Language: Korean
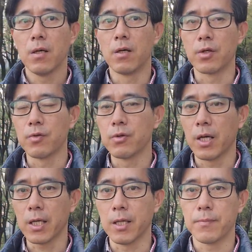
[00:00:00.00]
어느
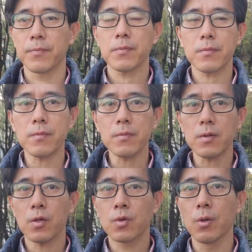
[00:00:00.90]
누군가에게
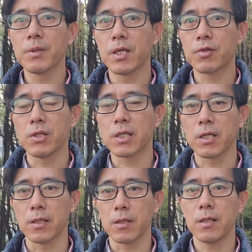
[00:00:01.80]
도움이 될 수 있는
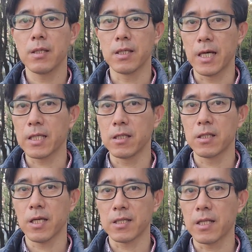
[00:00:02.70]
그런
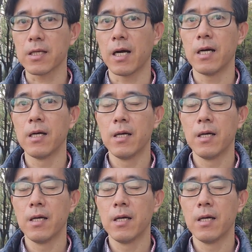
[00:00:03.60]
이야기들이 되지 않을까